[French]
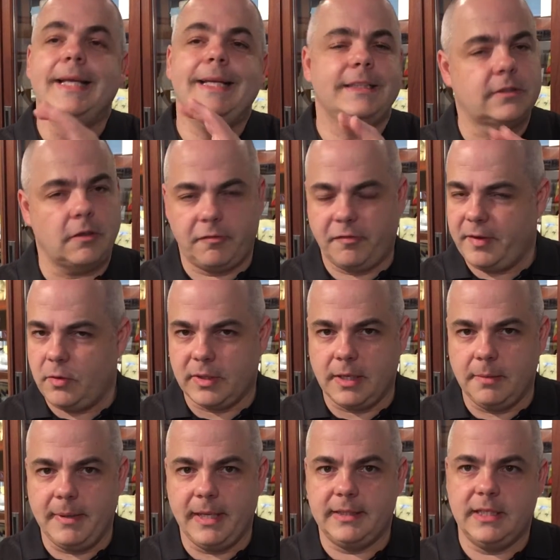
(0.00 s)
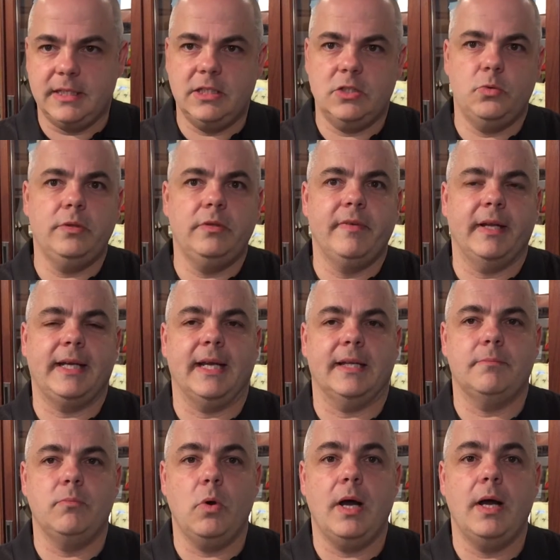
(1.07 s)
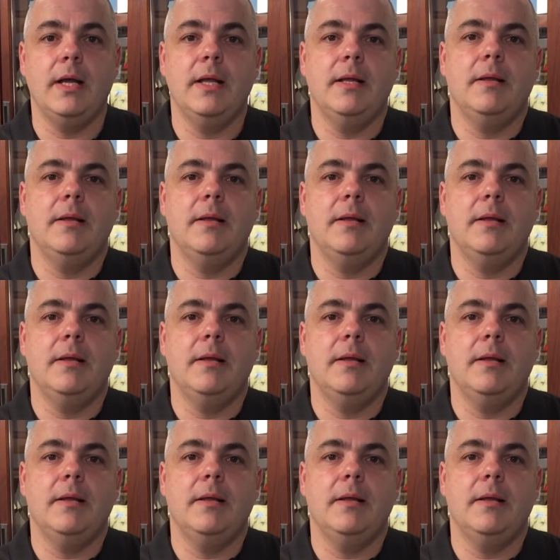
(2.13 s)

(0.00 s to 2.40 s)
Il s'en fait au Québec des 18-24 mois.